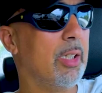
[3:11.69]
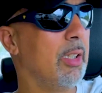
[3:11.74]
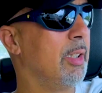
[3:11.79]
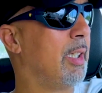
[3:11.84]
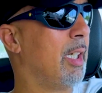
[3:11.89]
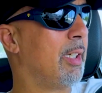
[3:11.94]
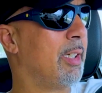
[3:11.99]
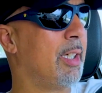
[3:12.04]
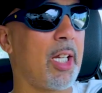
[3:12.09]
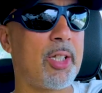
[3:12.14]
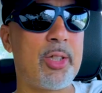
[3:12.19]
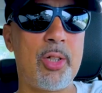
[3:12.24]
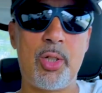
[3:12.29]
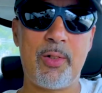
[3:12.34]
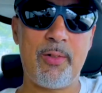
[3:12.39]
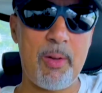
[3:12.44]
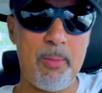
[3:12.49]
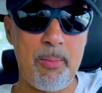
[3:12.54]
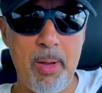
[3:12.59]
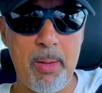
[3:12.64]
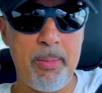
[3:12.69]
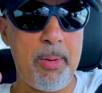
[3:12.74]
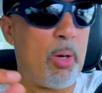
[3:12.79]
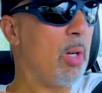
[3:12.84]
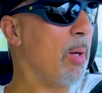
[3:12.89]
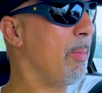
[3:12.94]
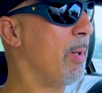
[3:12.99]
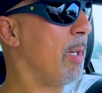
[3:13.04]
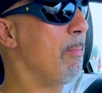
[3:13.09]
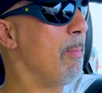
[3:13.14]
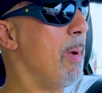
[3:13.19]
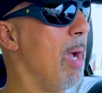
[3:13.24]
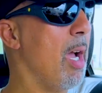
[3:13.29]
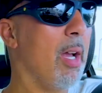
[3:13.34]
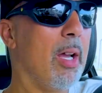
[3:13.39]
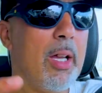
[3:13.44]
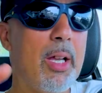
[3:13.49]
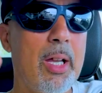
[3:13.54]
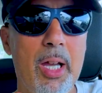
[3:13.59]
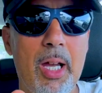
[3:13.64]
ديال الدكتور جميل بابا ولا من يماه
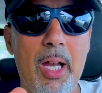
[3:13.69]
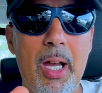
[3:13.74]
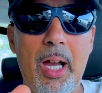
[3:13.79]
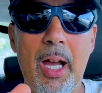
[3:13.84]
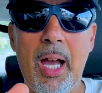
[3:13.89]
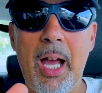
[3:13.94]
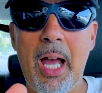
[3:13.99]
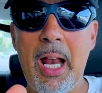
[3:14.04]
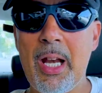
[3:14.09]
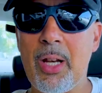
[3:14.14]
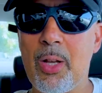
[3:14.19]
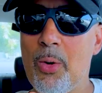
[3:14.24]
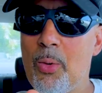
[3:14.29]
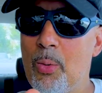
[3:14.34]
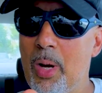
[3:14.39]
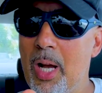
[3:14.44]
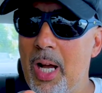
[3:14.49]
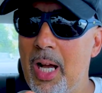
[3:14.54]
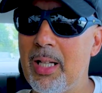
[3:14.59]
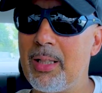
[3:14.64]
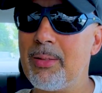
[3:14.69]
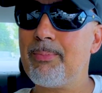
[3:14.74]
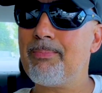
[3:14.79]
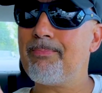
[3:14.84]
قال لك هو